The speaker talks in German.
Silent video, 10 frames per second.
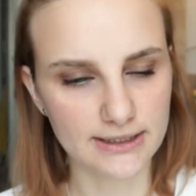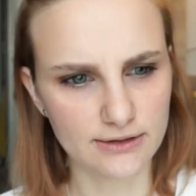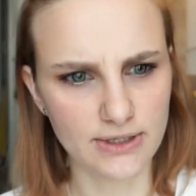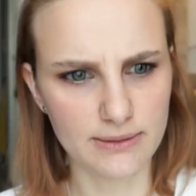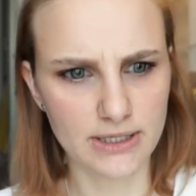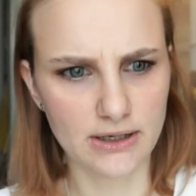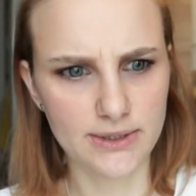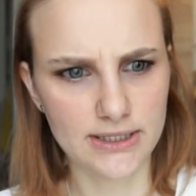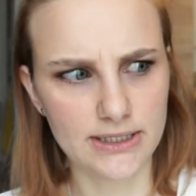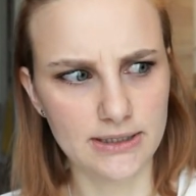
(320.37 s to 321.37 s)
Also wir haben, glaube
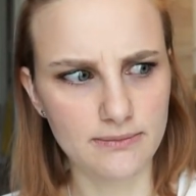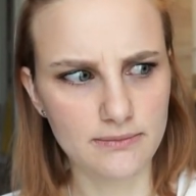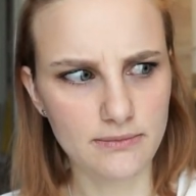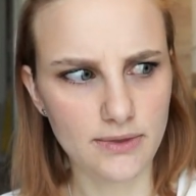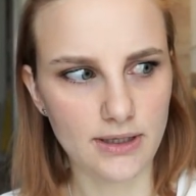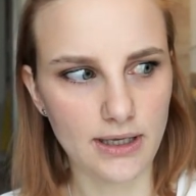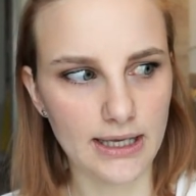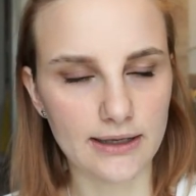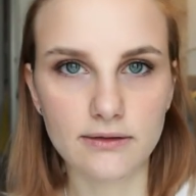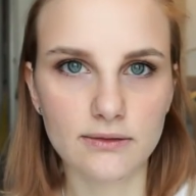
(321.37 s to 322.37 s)
ich, im
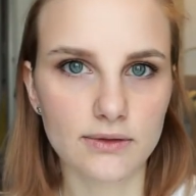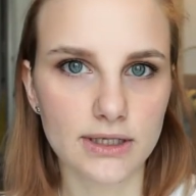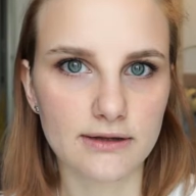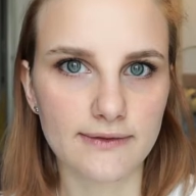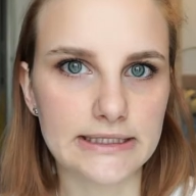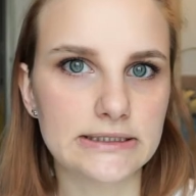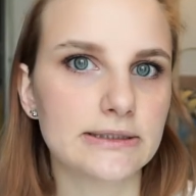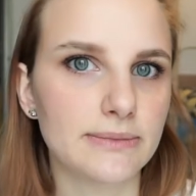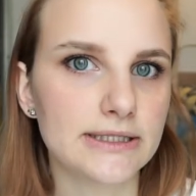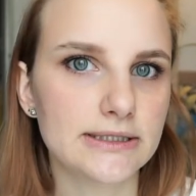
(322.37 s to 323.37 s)
ersten oder zweiten
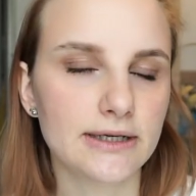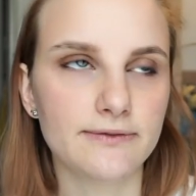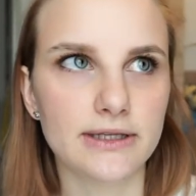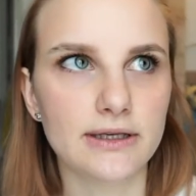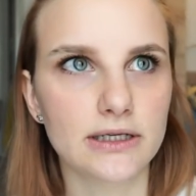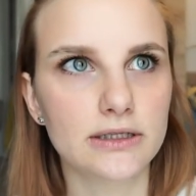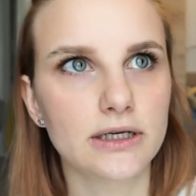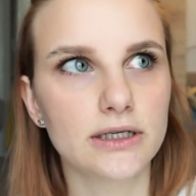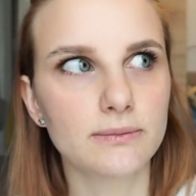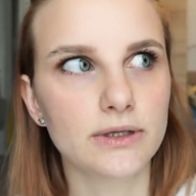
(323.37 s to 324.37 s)
Semester, weiß ich gerade
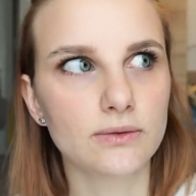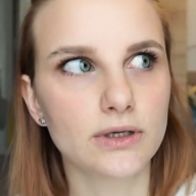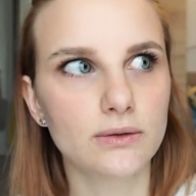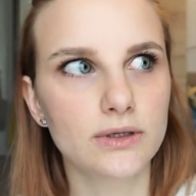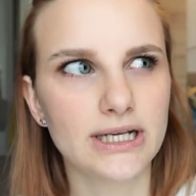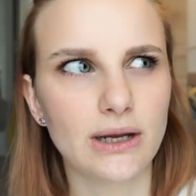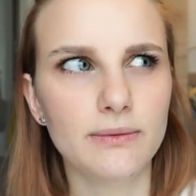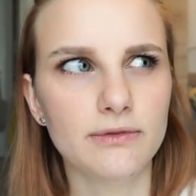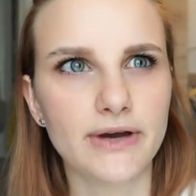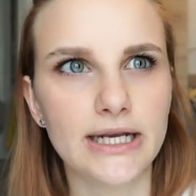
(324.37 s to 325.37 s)
gar nicht mehr so genau, ich glaube
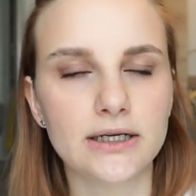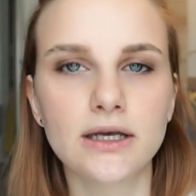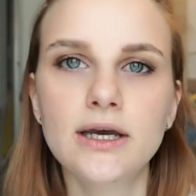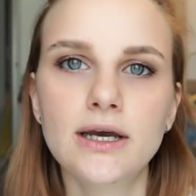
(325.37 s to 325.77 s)
im zweiten,